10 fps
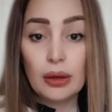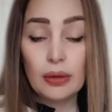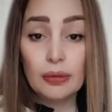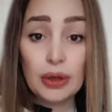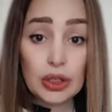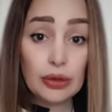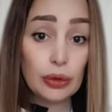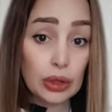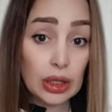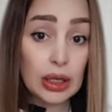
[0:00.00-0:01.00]
Вы же в
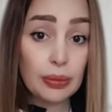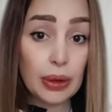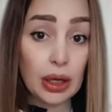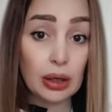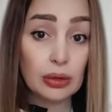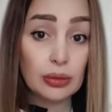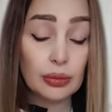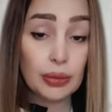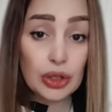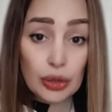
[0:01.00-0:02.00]
ОДКБ.
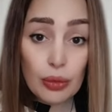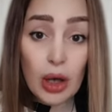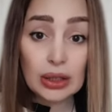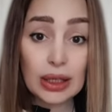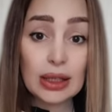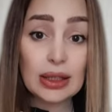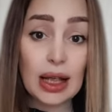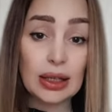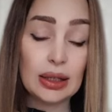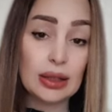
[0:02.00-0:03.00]
Почему
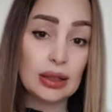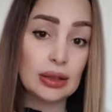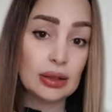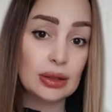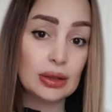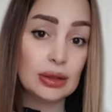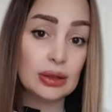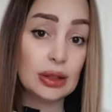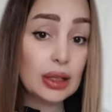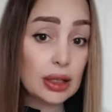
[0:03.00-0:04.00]
отказались
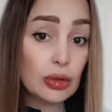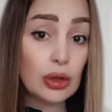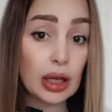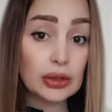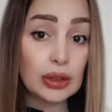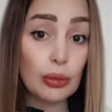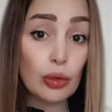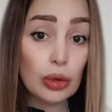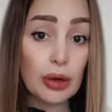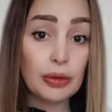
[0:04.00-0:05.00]
на государственном
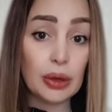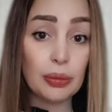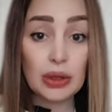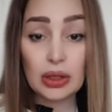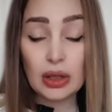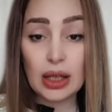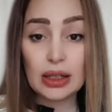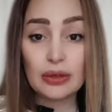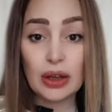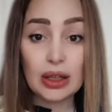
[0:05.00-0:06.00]
уровне посылать
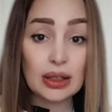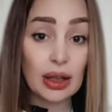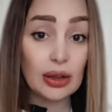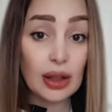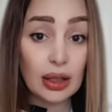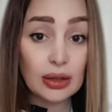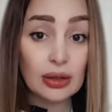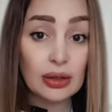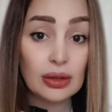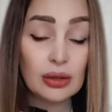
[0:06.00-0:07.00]
своих солдат
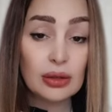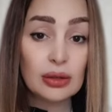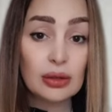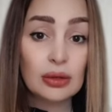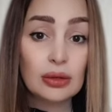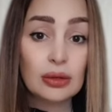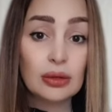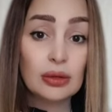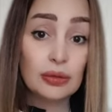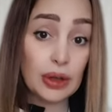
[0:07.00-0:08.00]

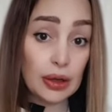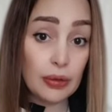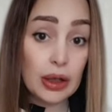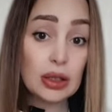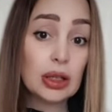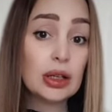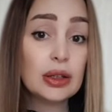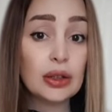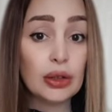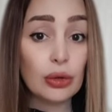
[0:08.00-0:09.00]
воевать за
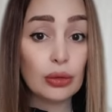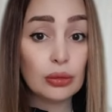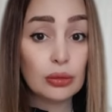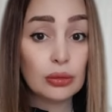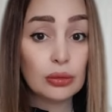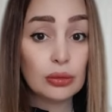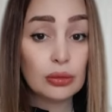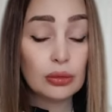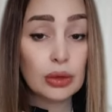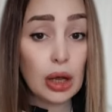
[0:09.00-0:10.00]
Россию?
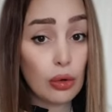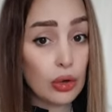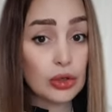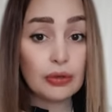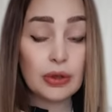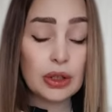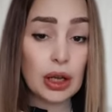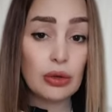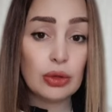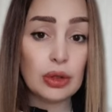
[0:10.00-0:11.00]
Какой же вы
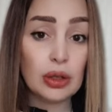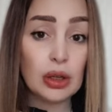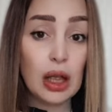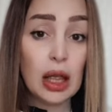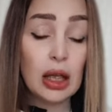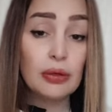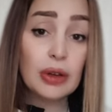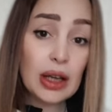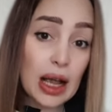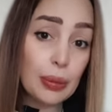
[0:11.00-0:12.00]
союзник вы
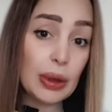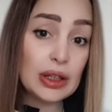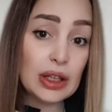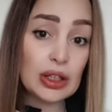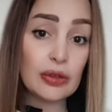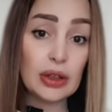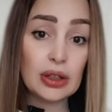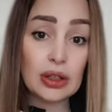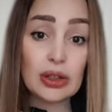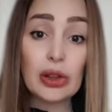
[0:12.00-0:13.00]
как
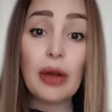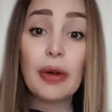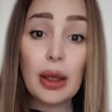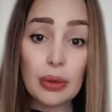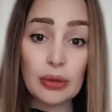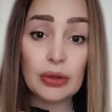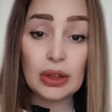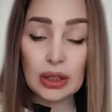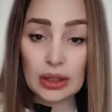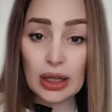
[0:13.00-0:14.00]
поддерживаете? Словами в
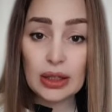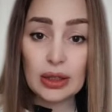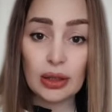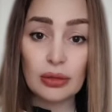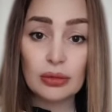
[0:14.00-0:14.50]
интернете?